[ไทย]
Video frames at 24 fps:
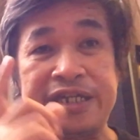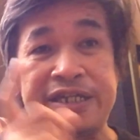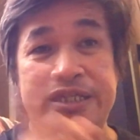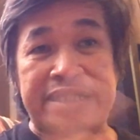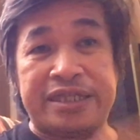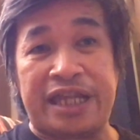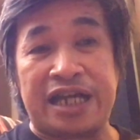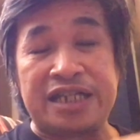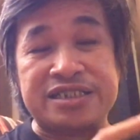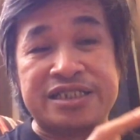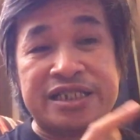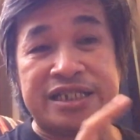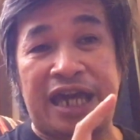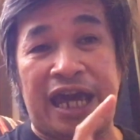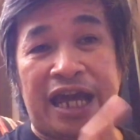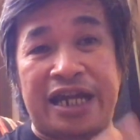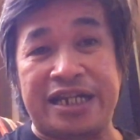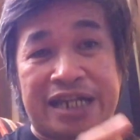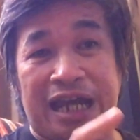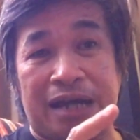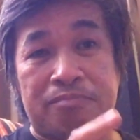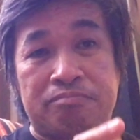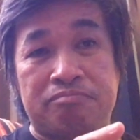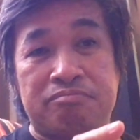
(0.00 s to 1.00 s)
นักแสดง
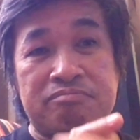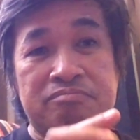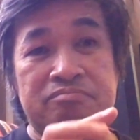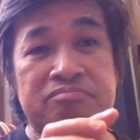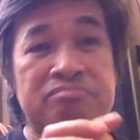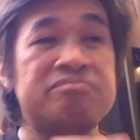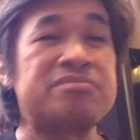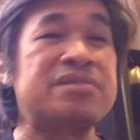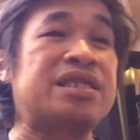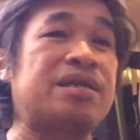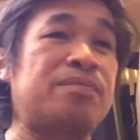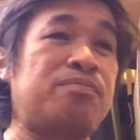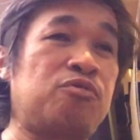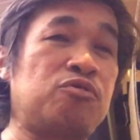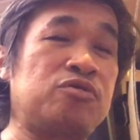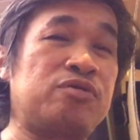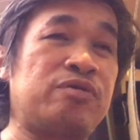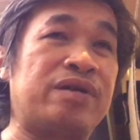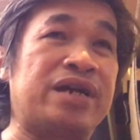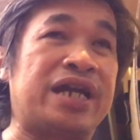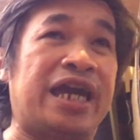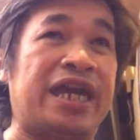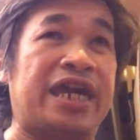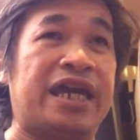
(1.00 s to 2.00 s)
นำจะพูด
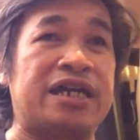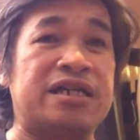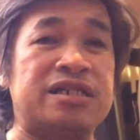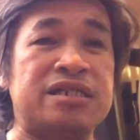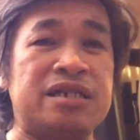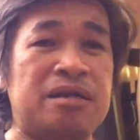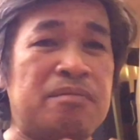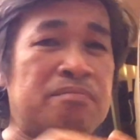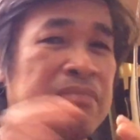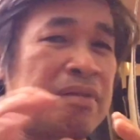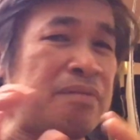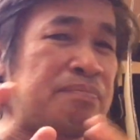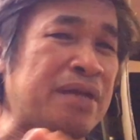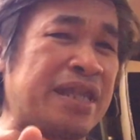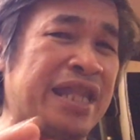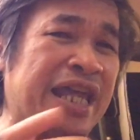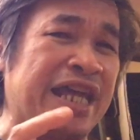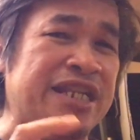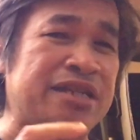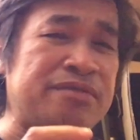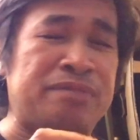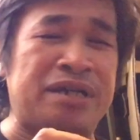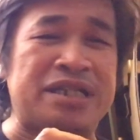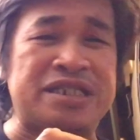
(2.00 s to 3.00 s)
ว่าไงอะ่ะ มันเป็นแอ
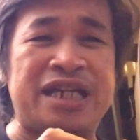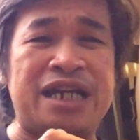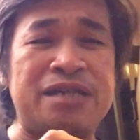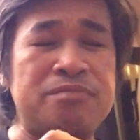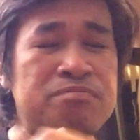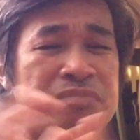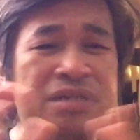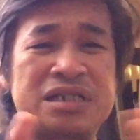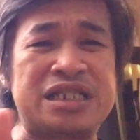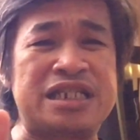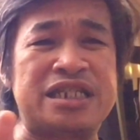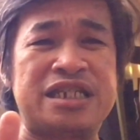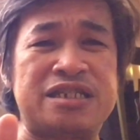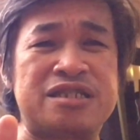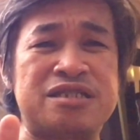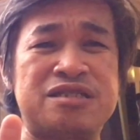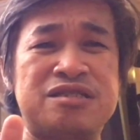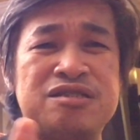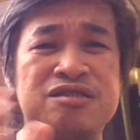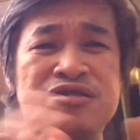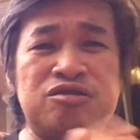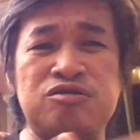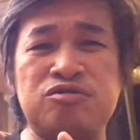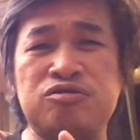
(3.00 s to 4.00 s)
นิเมชันบางที
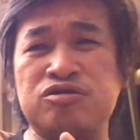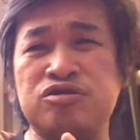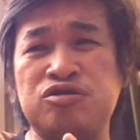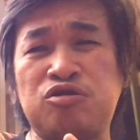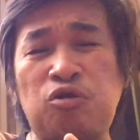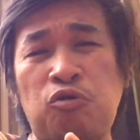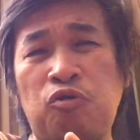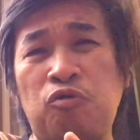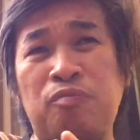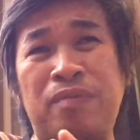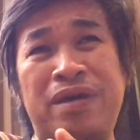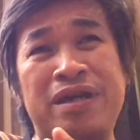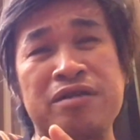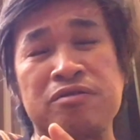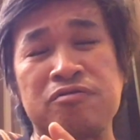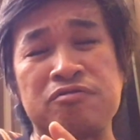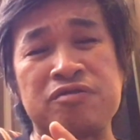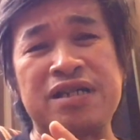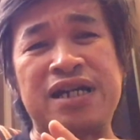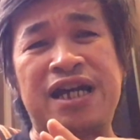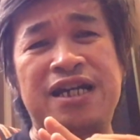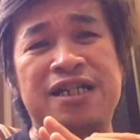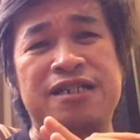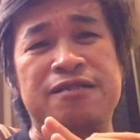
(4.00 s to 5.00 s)
ดูไม่รู้
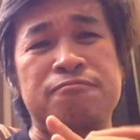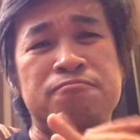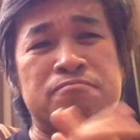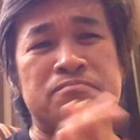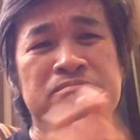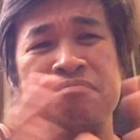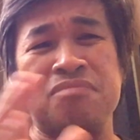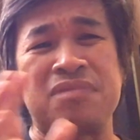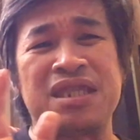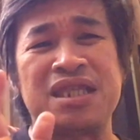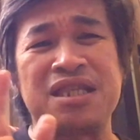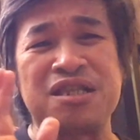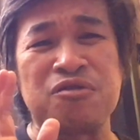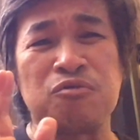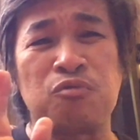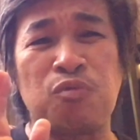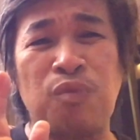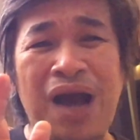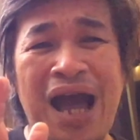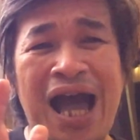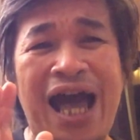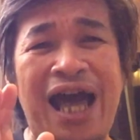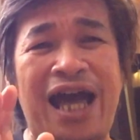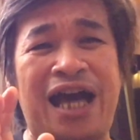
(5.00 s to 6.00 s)
เรื่องว่า